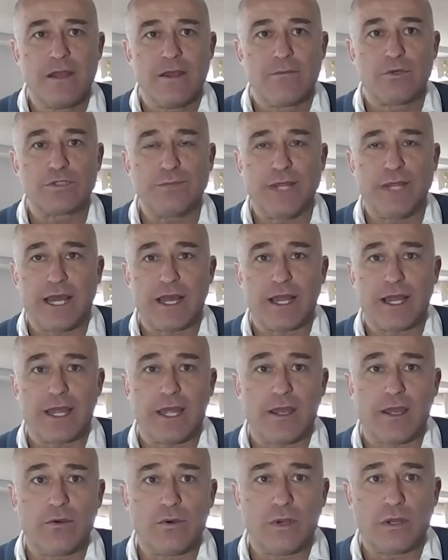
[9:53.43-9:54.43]
Cuéntanos pues
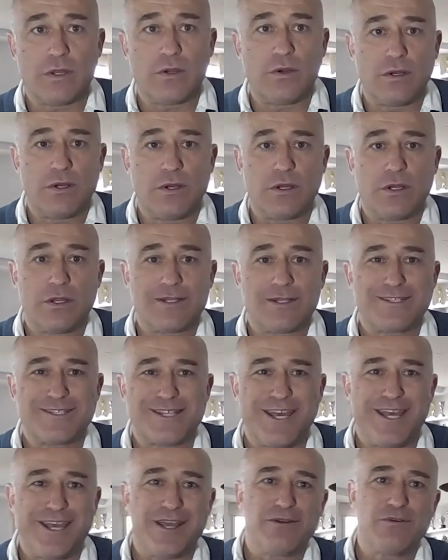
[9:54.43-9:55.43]
un poco. Eh,
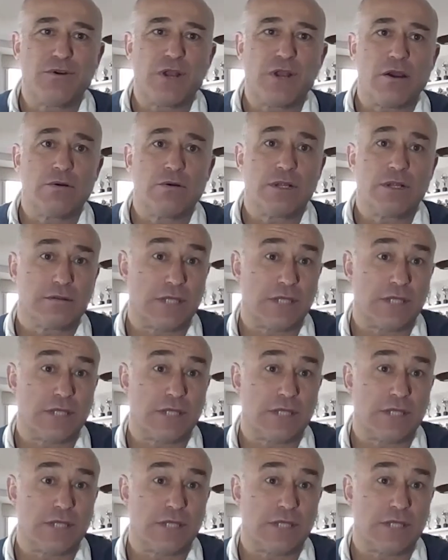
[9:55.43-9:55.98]
Sí, una,